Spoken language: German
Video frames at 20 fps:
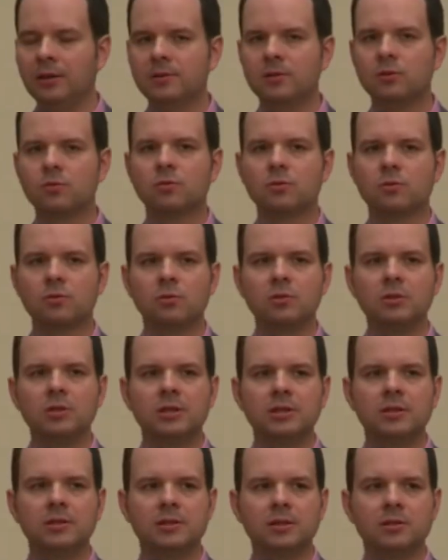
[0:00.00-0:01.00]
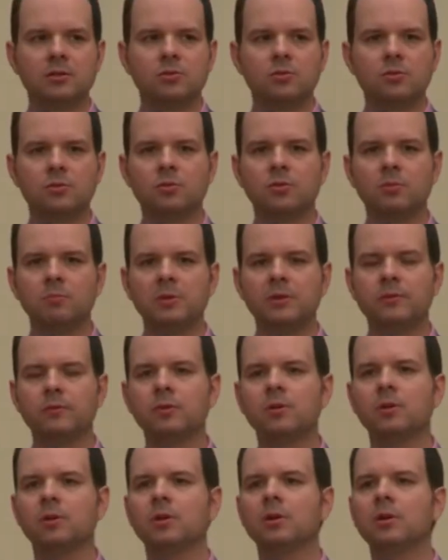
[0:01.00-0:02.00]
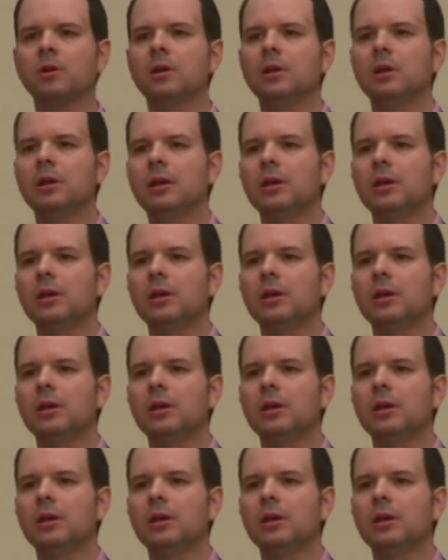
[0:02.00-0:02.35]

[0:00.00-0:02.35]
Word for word: Institutionen, die in dieser Diskussion mitwirken,